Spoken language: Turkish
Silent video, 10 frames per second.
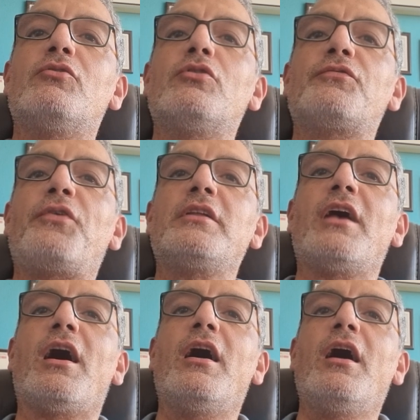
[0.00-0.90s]

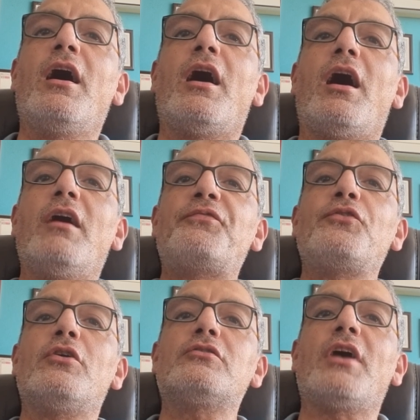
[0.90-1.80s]
Urfa'da,
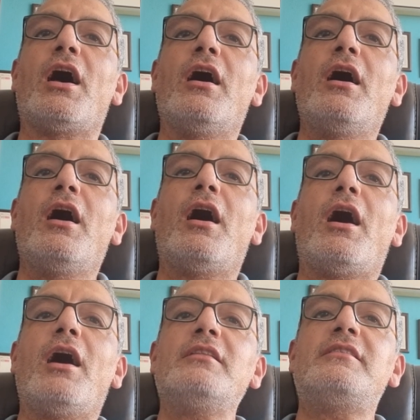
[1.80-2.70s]
Afyon'da,
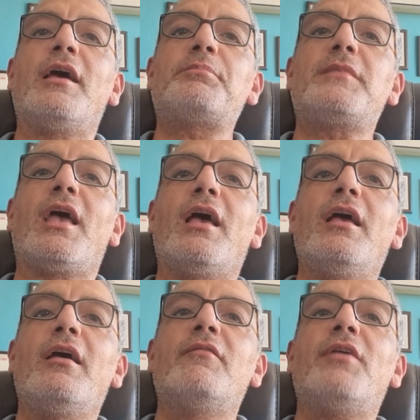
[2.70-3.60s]
Antep'te
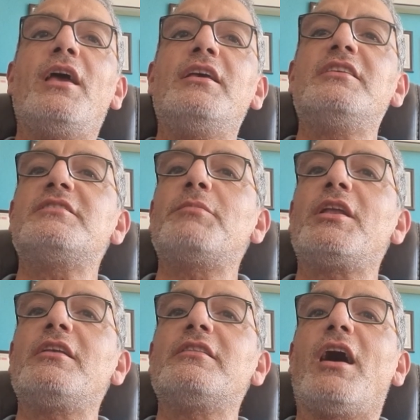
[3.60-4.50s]
ve
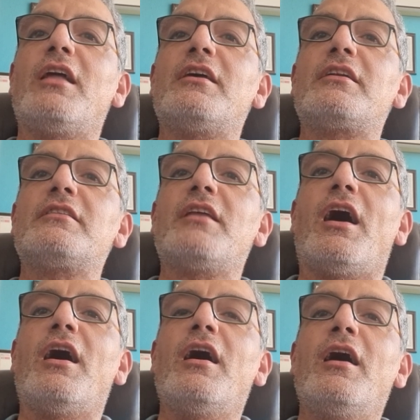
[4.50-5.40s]
İzmir'in
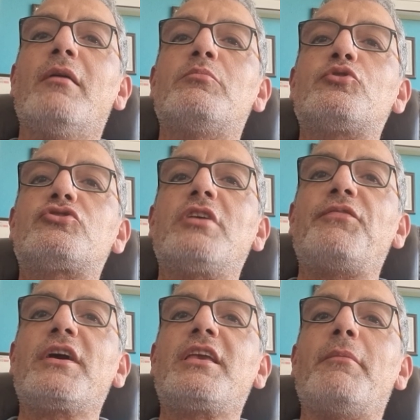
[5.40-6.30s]
dağlarında
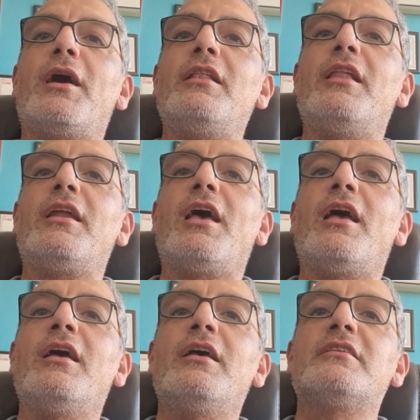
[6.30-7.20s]
Mustafa
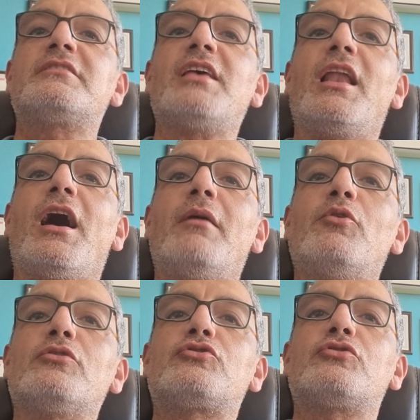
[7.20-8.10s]
Kemal'lere selam
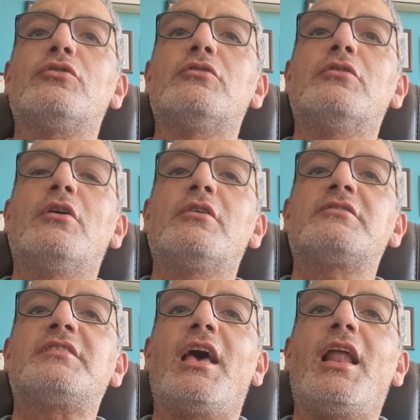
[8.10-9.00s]
olsun,
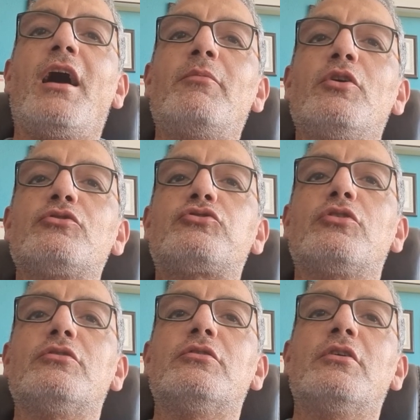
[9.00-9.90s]
selam
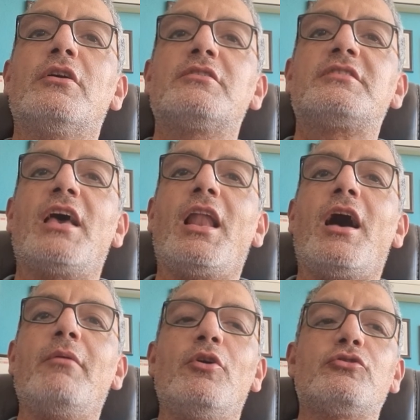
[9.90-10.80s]
olsun,
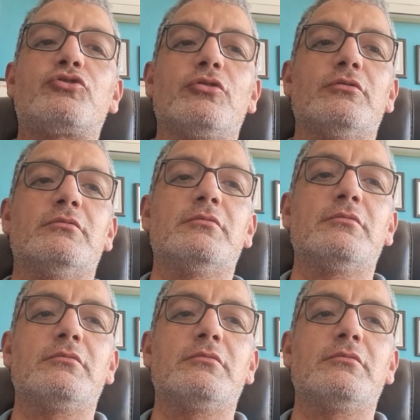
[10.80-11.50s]
selam olsun.''